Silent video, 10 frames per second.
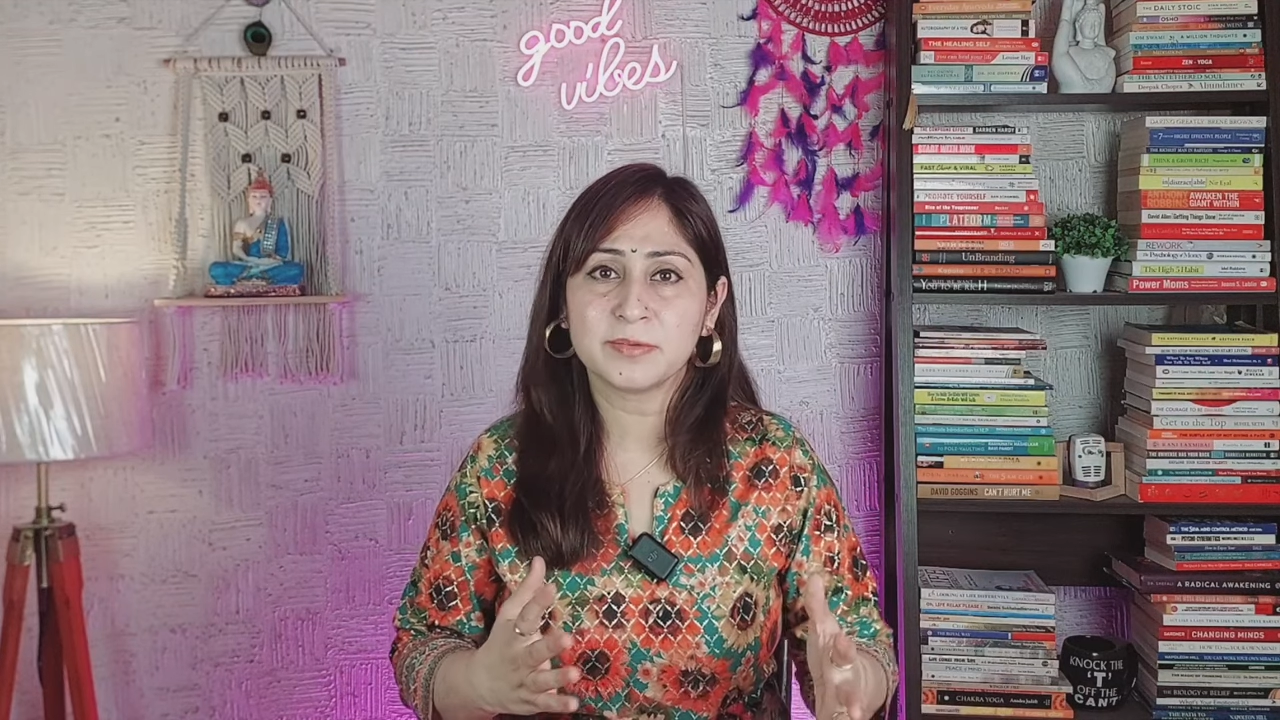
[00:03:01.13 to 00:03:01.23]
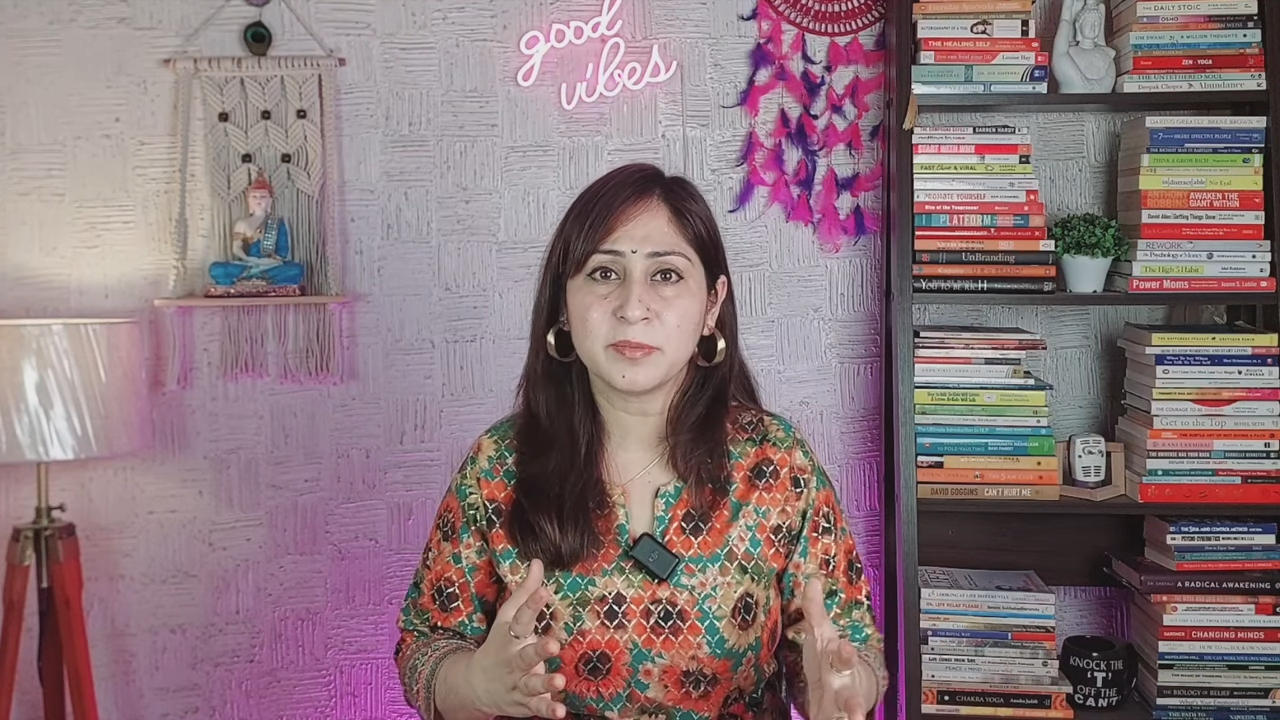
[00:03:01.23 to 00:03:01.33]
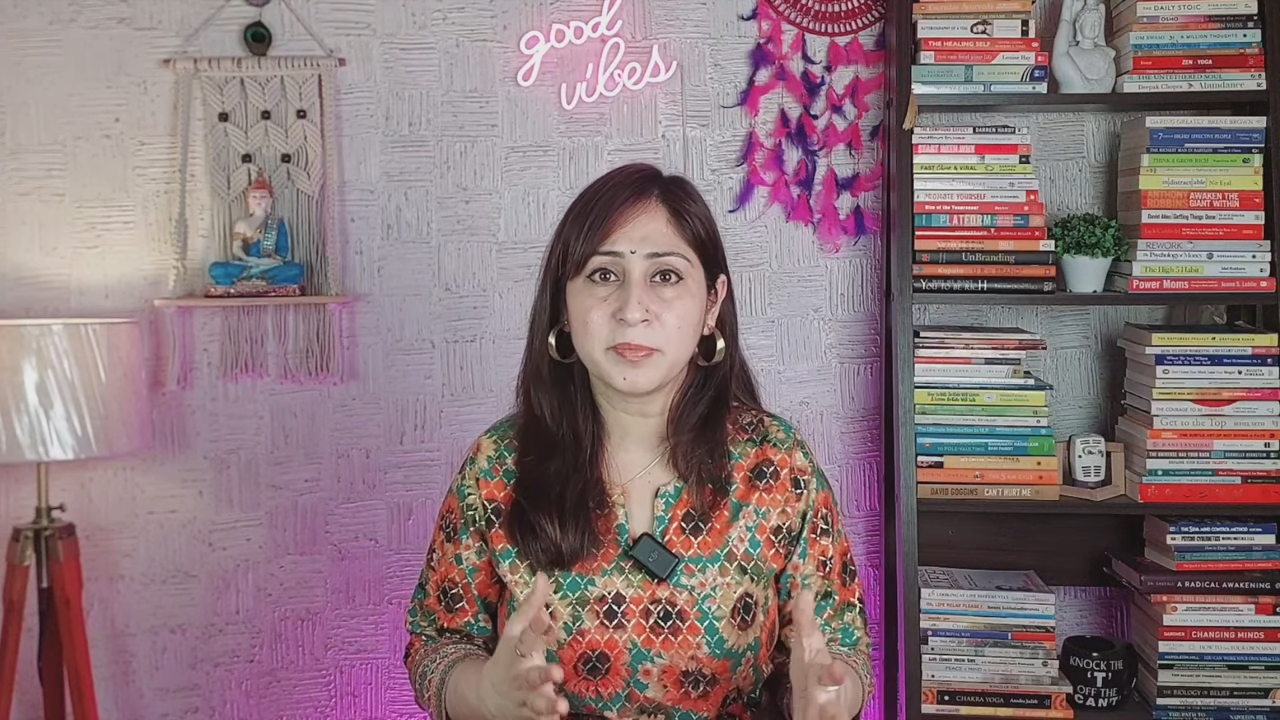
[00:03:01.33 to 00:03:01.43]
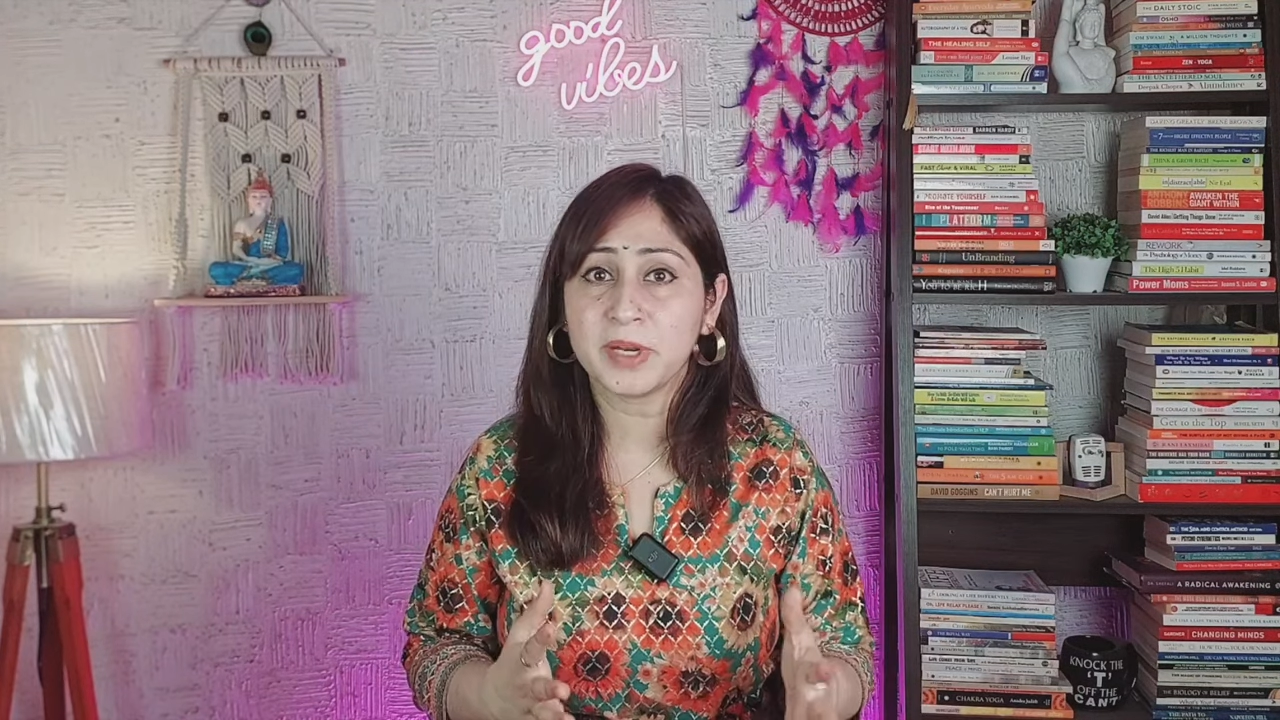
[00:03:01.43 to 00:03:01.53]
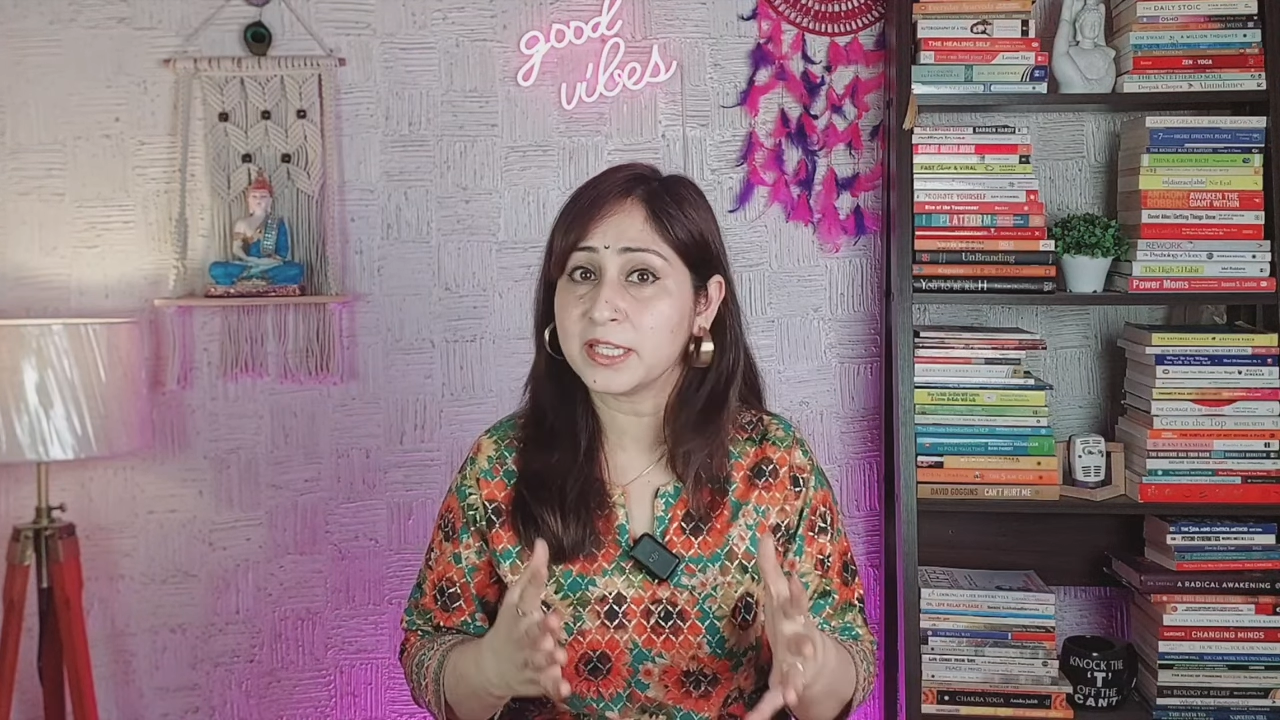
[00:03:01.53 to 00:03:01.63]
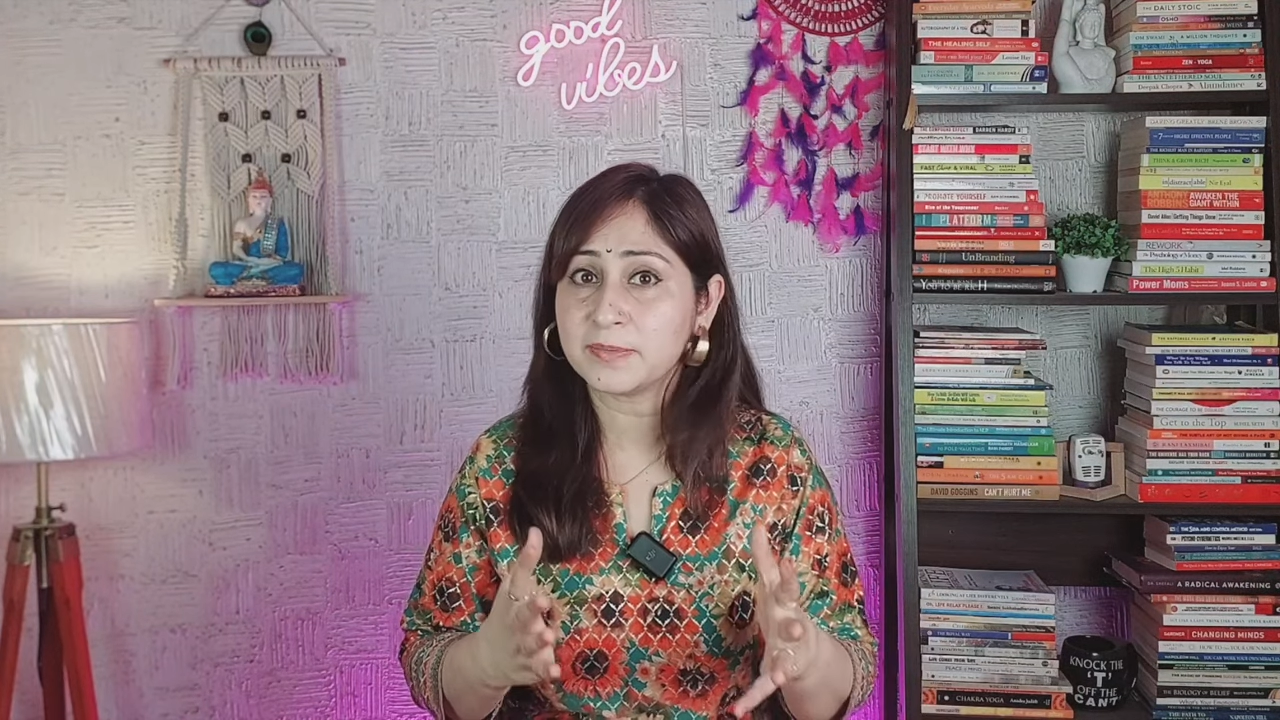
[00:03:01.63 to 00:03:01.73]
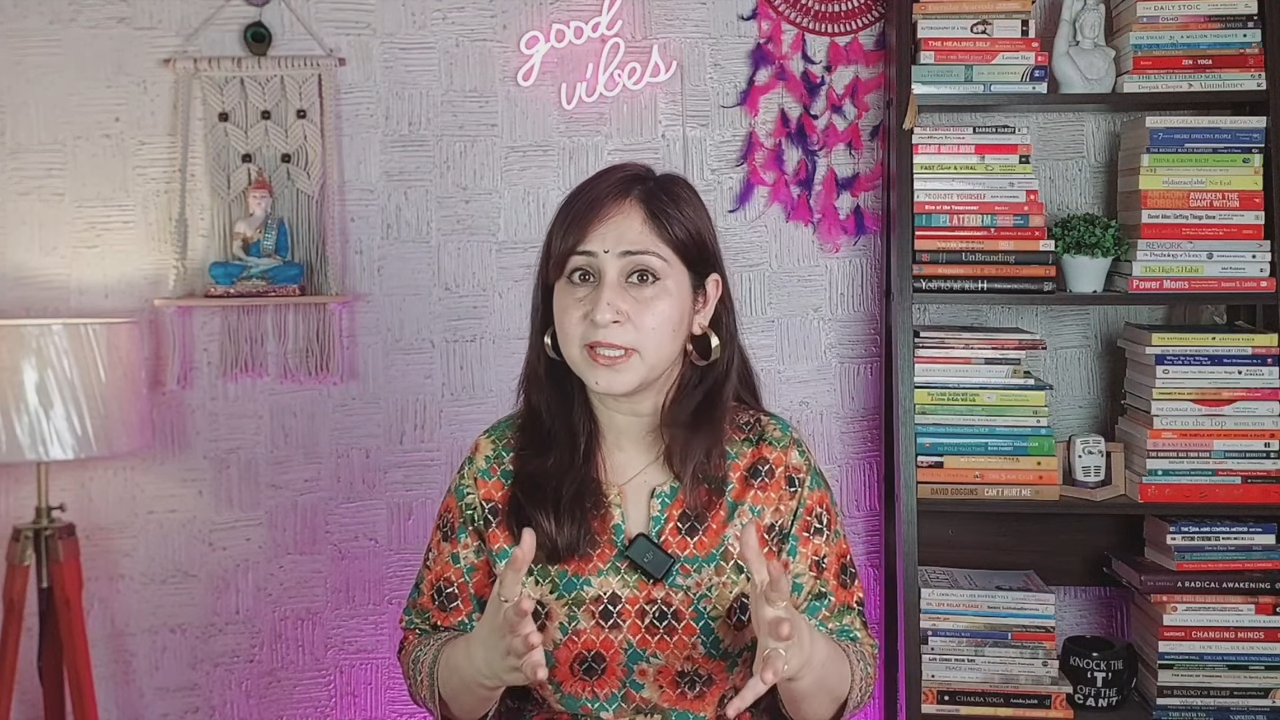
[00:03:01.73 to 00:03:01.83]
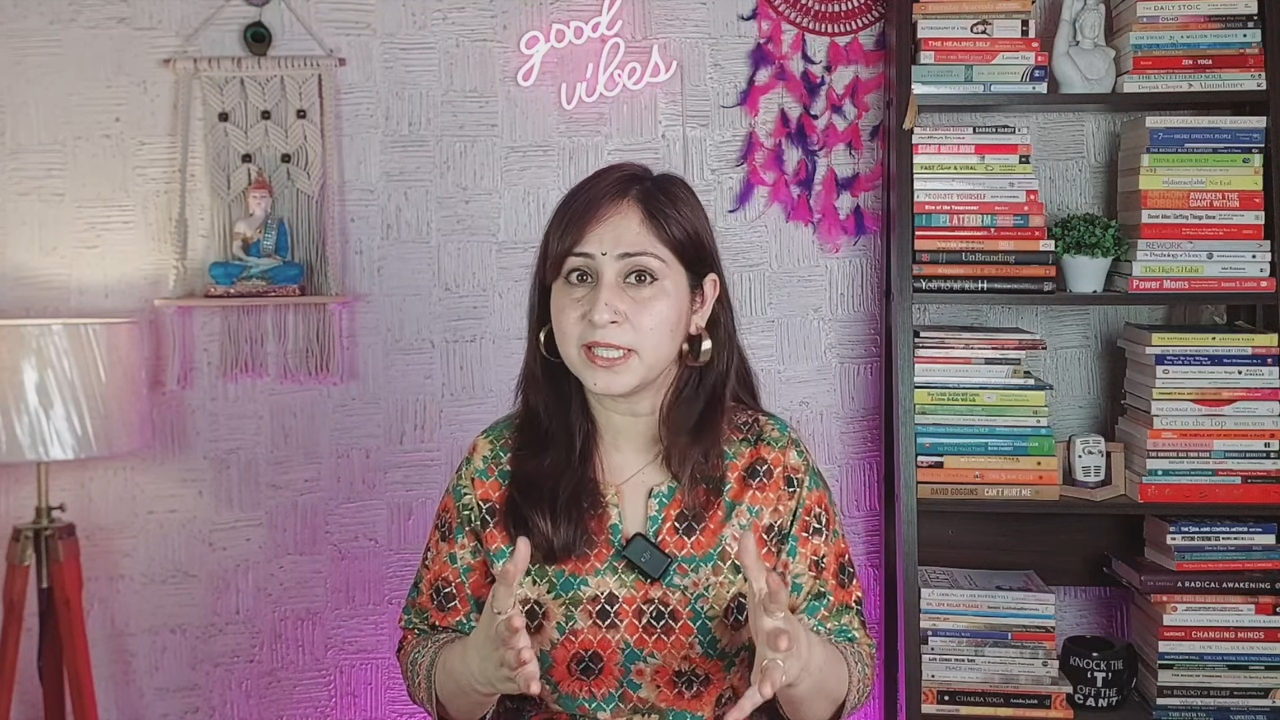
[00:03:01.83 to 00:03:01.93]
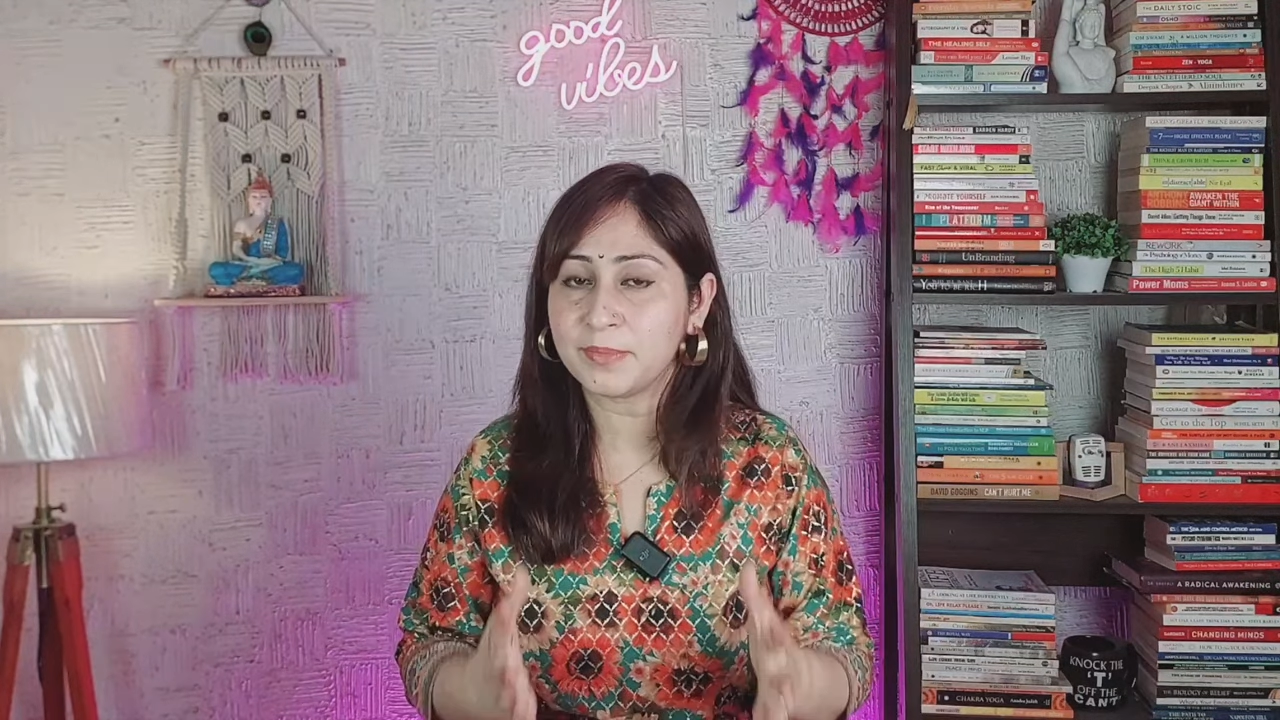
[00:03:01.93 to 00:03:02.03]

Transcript: हम अपने हस्बैंड से